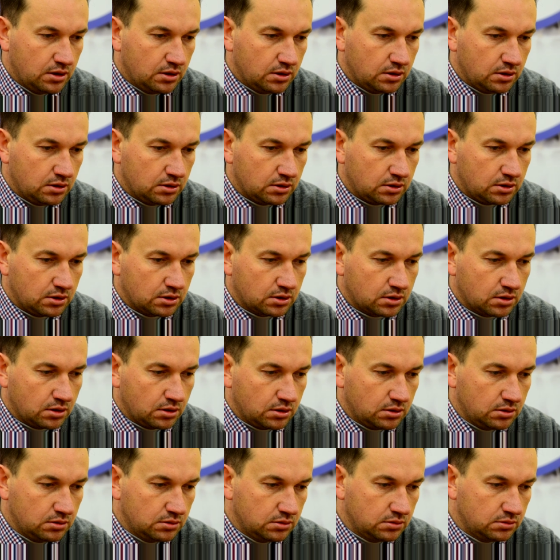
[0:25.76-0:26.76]
No,
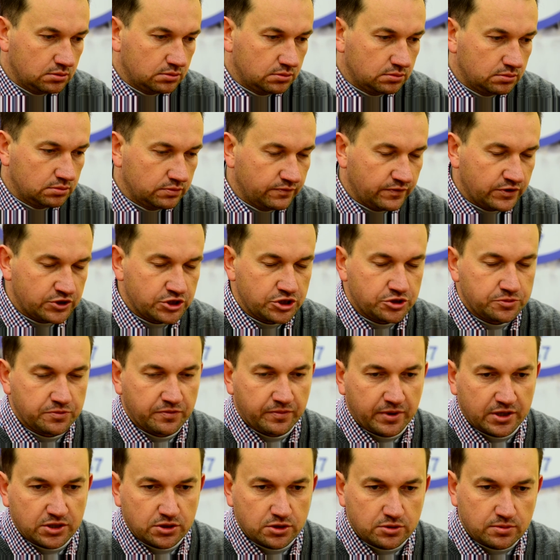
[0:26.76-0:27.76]
tylko
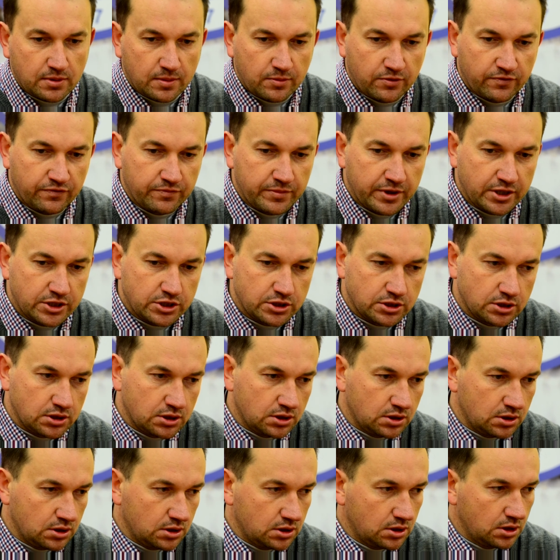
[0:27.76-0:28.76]
weszliśmy bardzo słabo w mecz
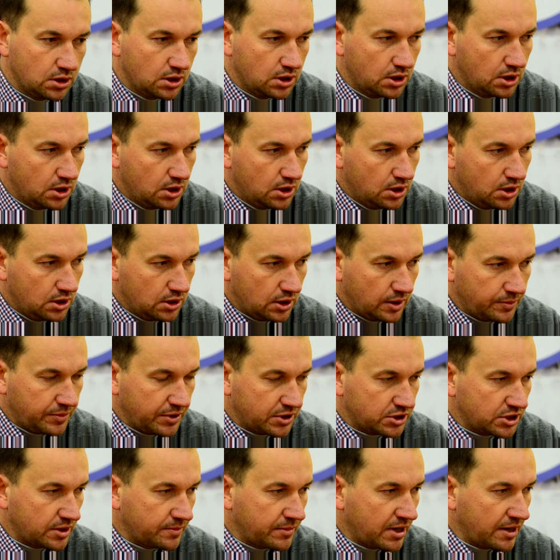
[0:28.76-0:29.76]
i
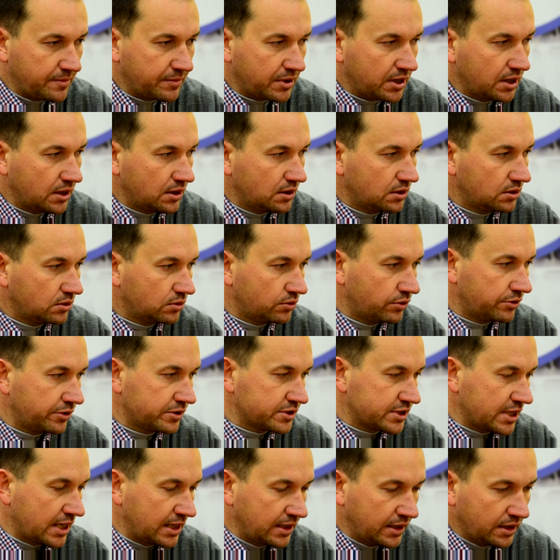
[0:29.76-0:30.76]
pierwsza bramka
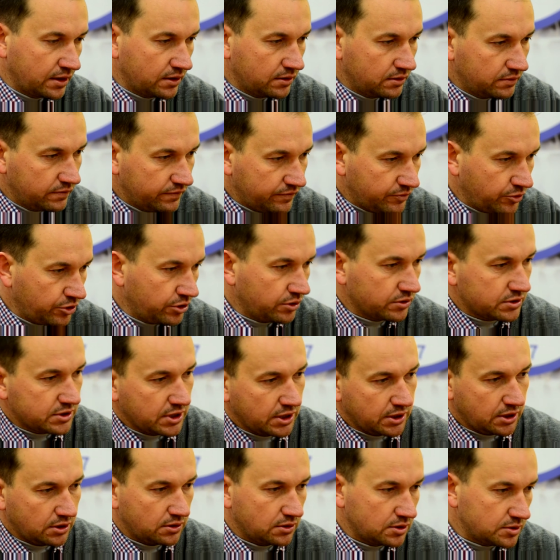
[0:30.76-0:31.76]
kuriozalna w mojej
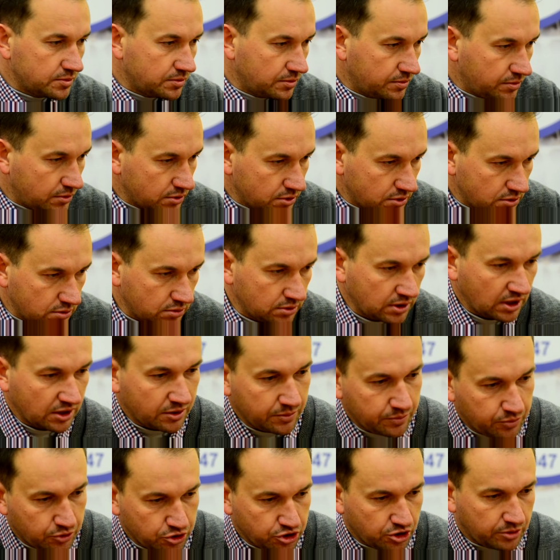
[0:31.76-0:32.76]
ocenie to jest po prostu na
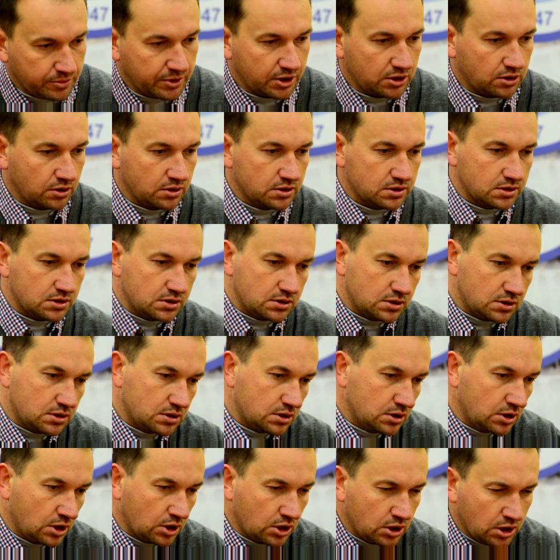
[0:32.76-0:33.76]
tym poziomie to
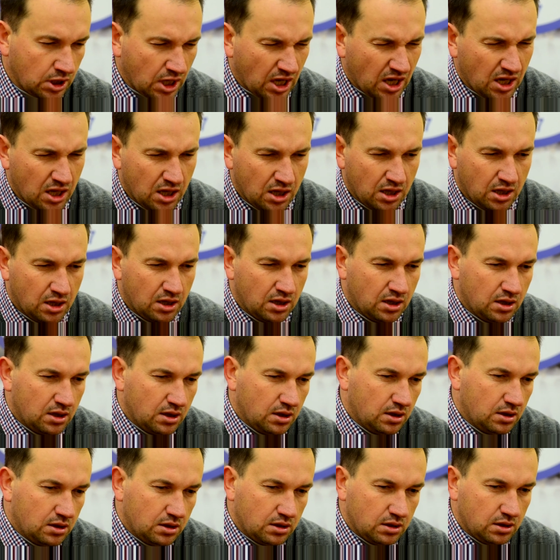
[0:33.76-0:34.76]
jest nie, nie,
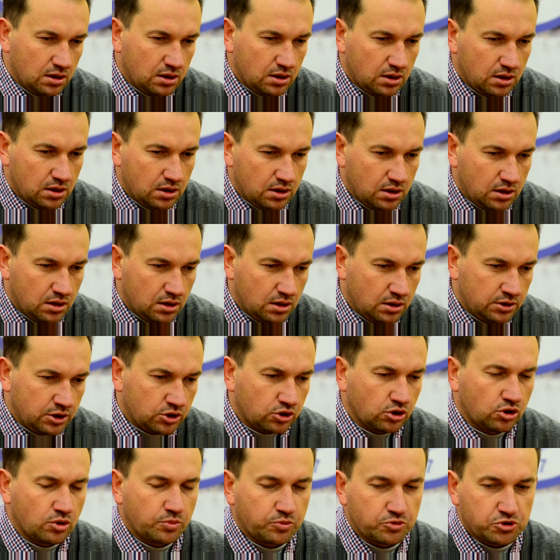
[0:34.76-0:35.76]
yy,
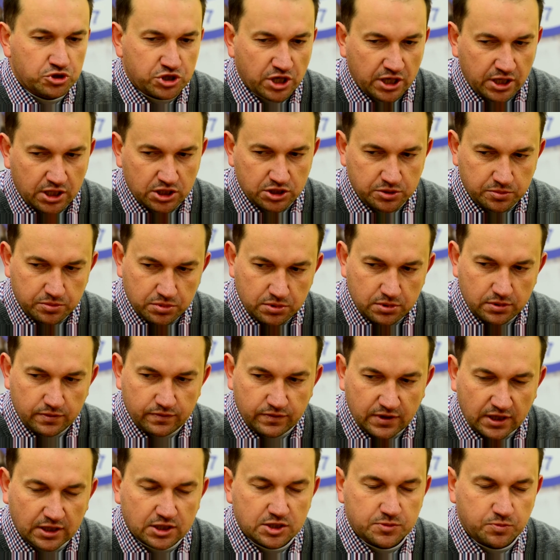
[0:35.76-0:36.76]
nie do dopuszczenia, żeby
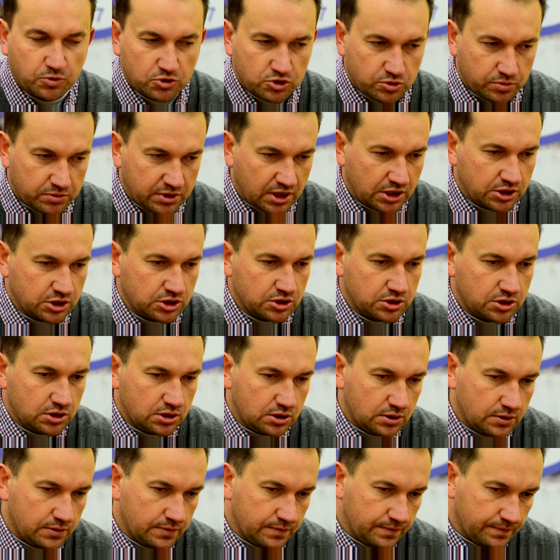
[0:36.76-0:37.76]
w taki sposób
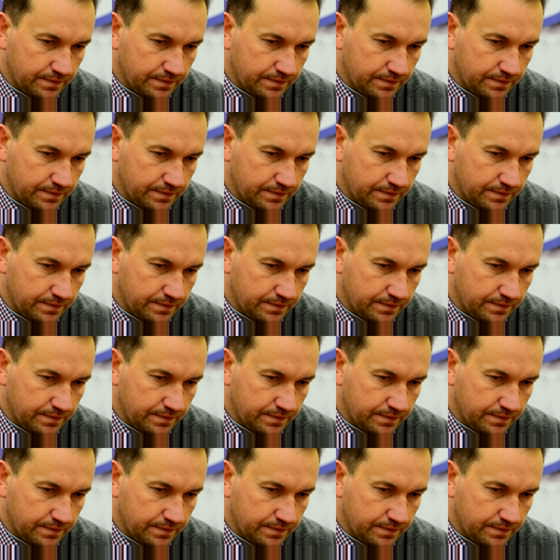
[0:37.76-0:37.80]
tracić